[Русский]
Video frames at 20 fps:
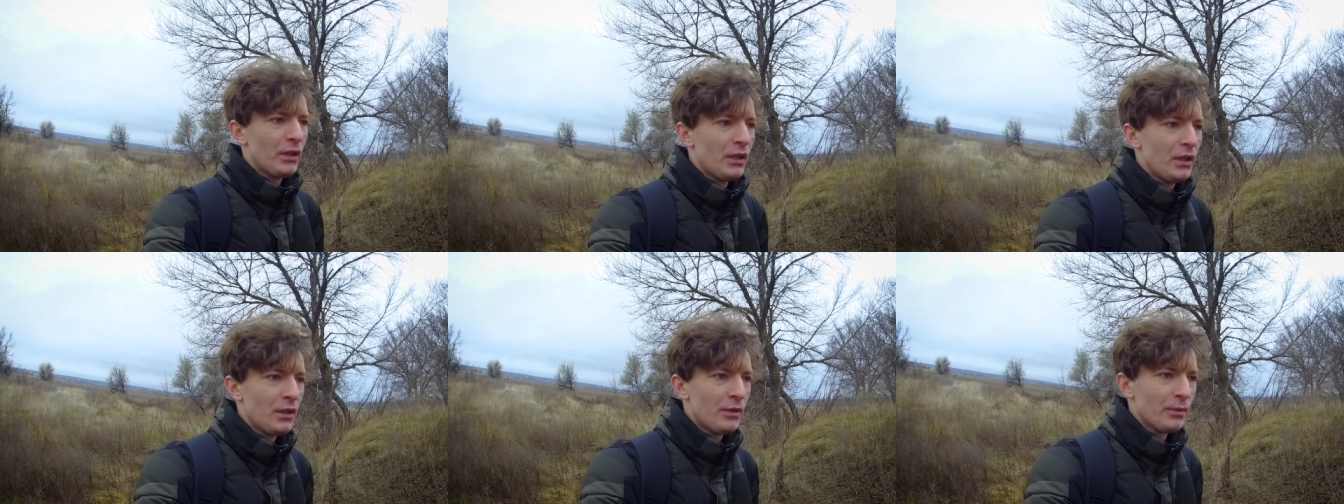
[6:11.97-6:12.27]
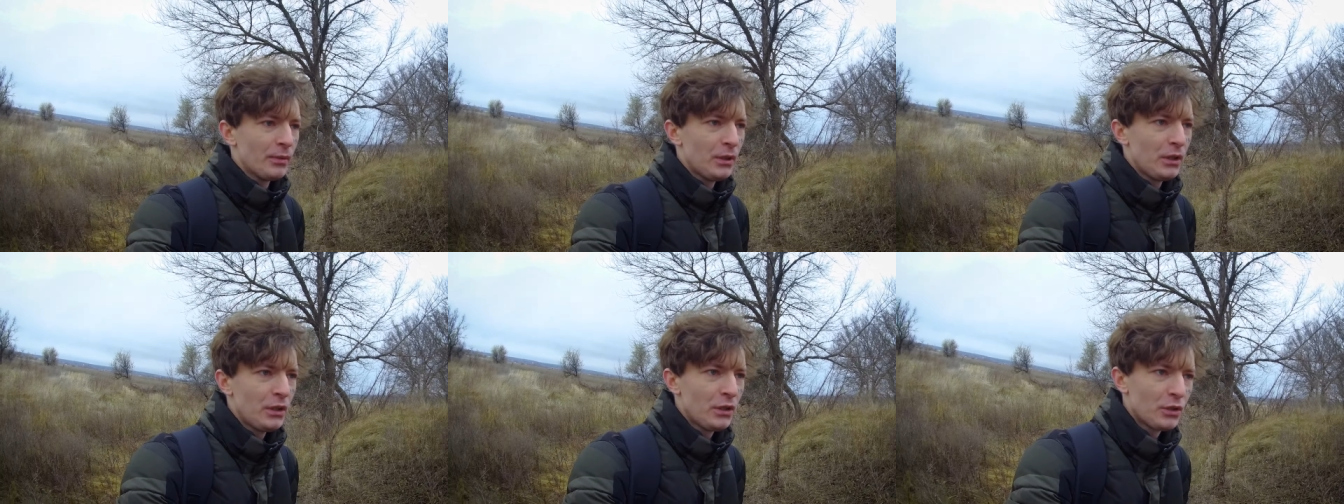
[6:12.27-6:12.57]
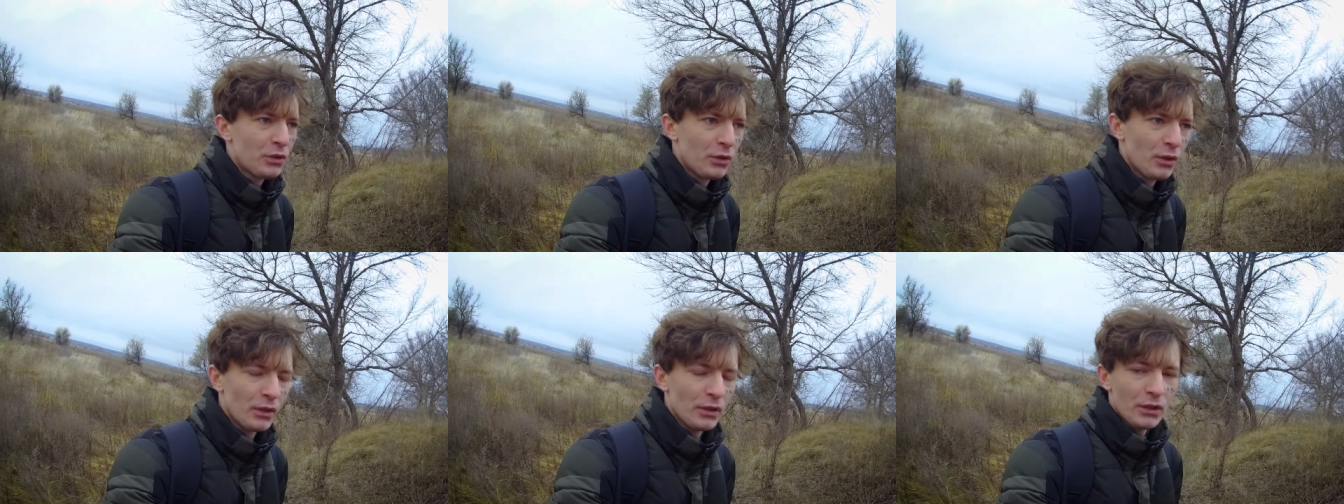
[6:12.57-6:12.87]
И смотрите,
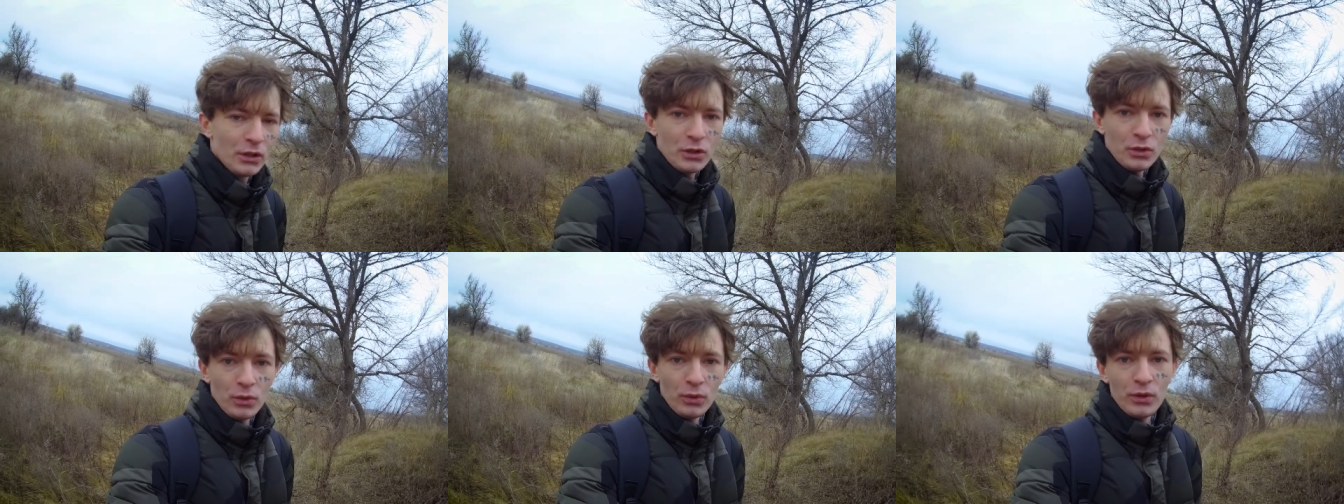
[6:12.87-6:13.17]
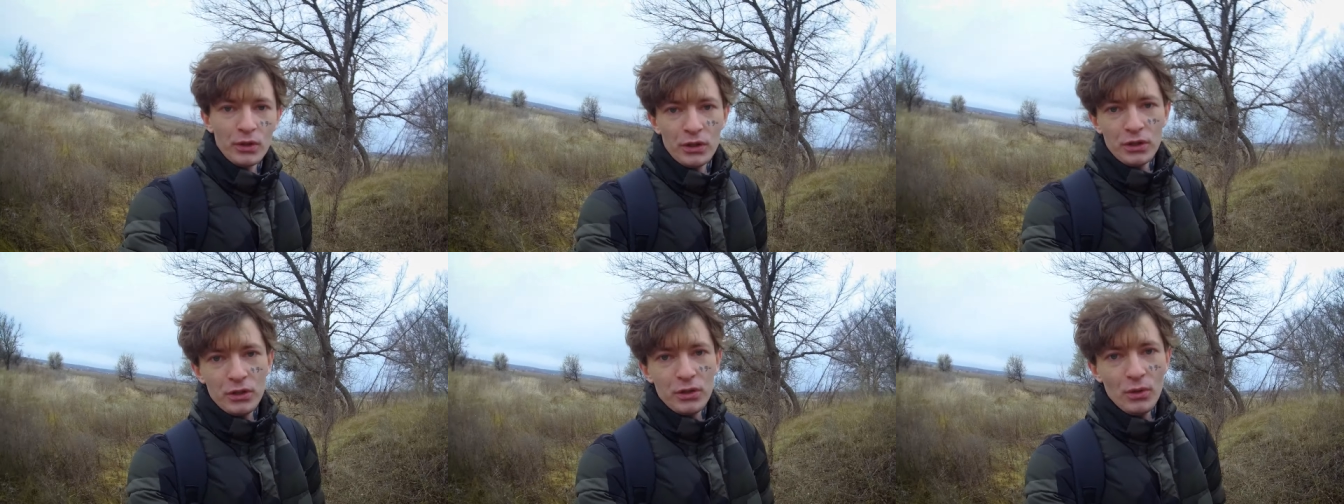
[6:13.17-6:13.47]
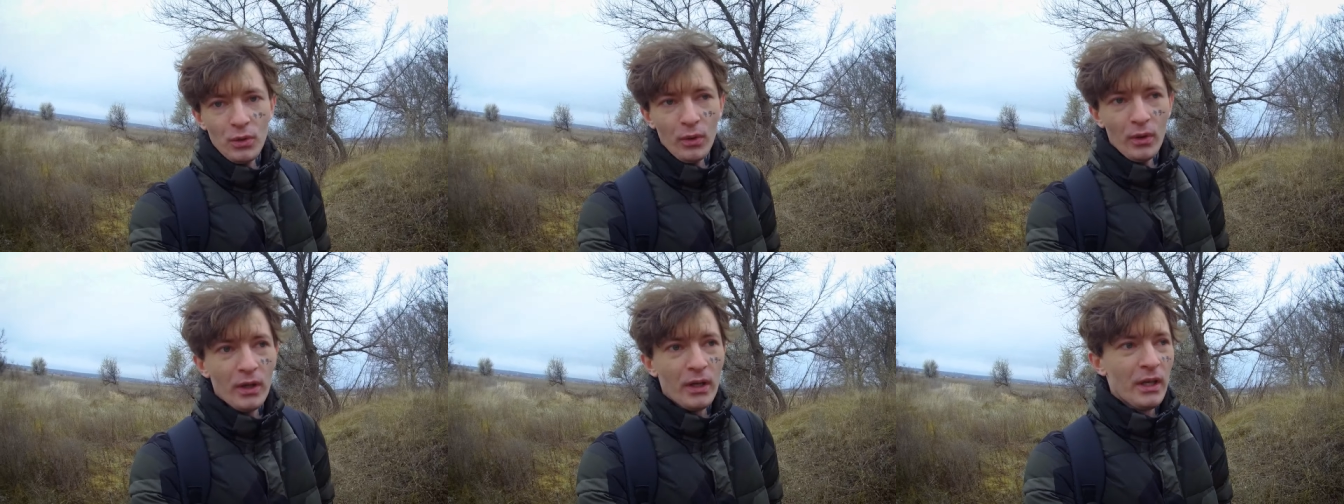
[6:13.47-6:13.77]
что я нашел
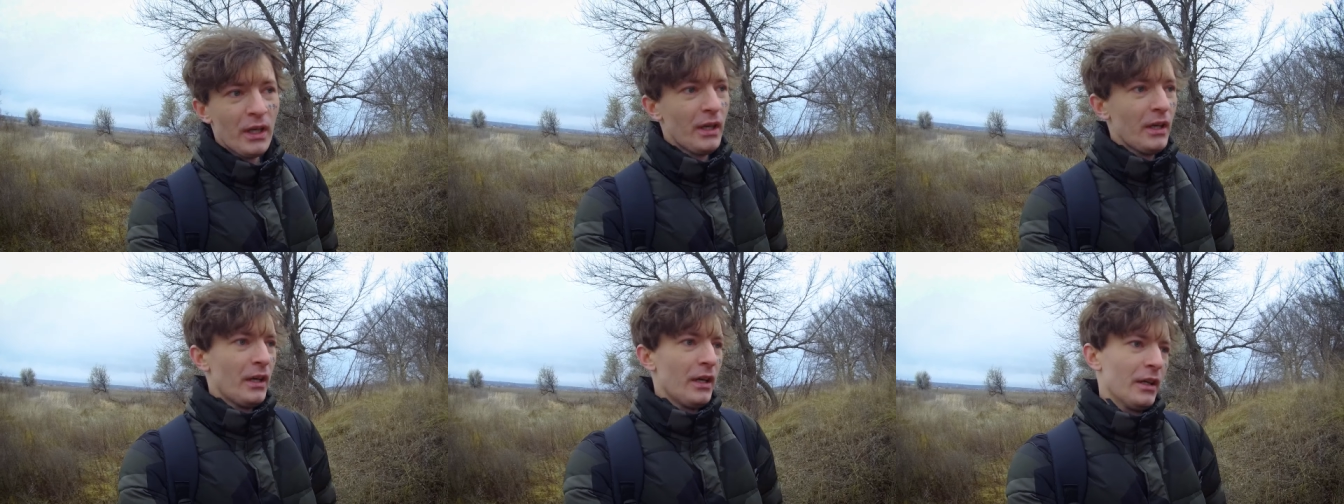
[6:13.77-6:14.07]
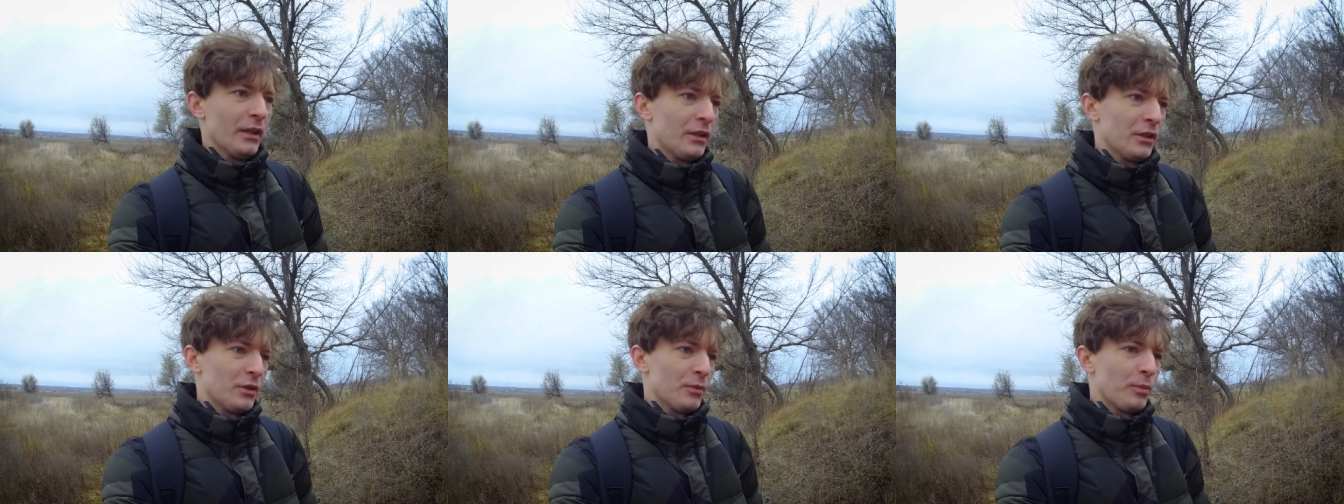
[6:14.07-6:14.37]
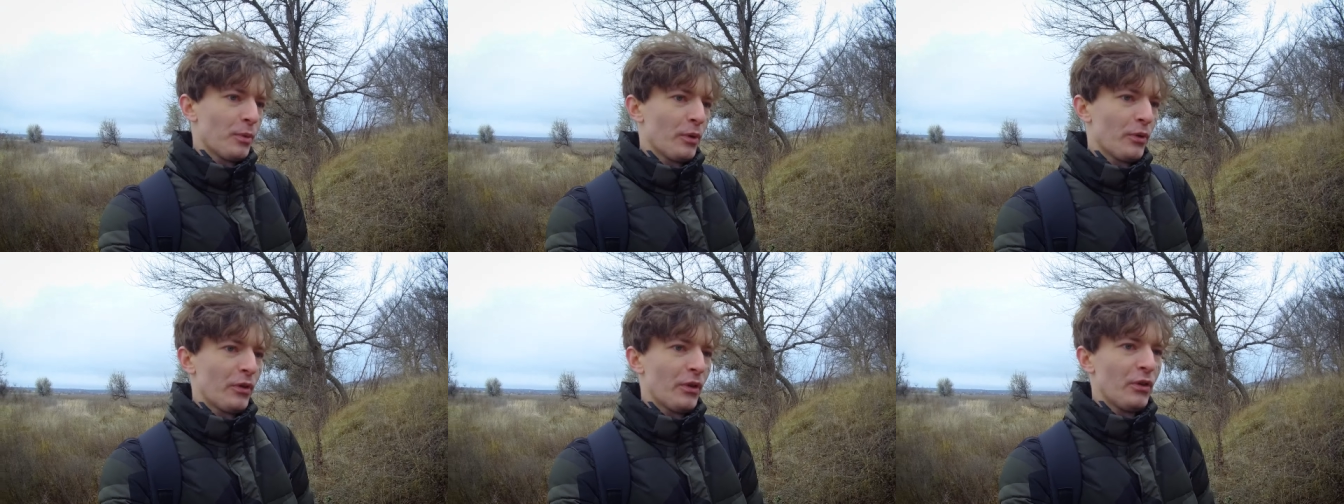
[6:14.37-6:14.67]
еще. Это же
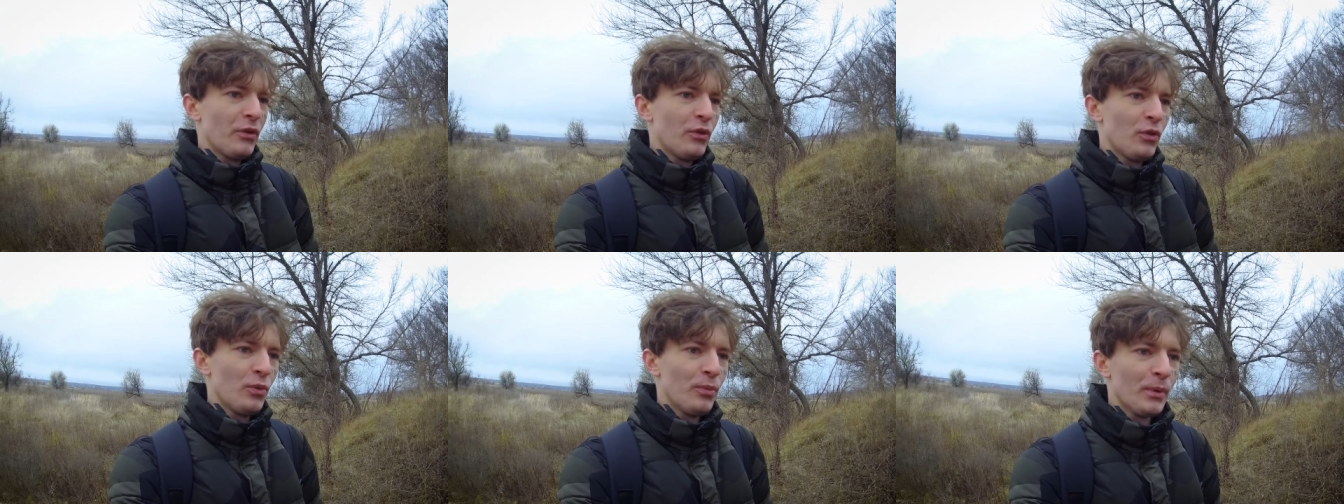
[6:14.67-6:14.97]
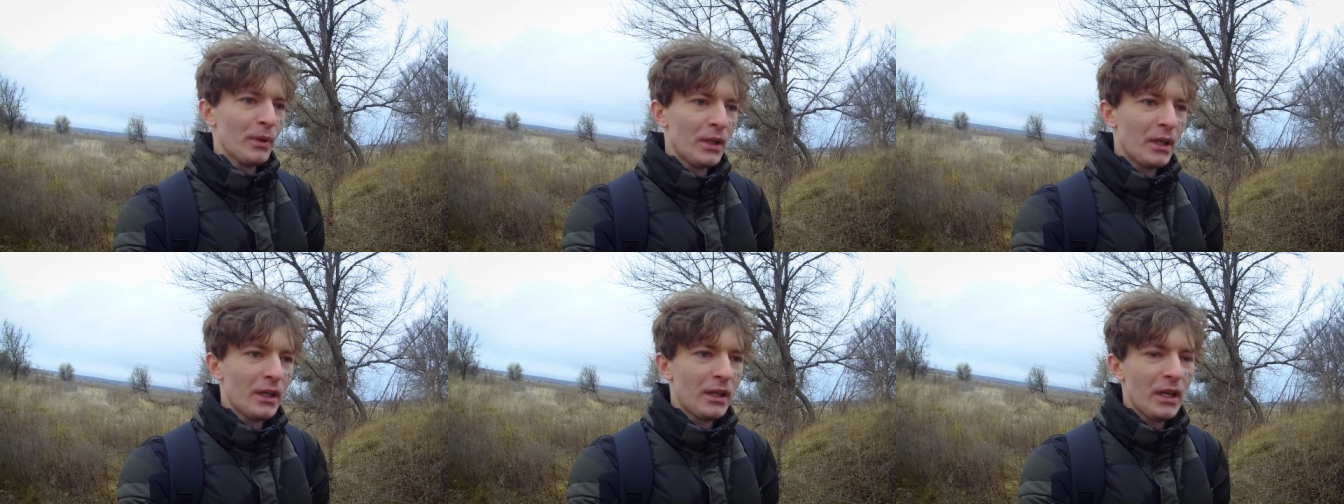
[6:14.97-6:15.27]
просто изюминка.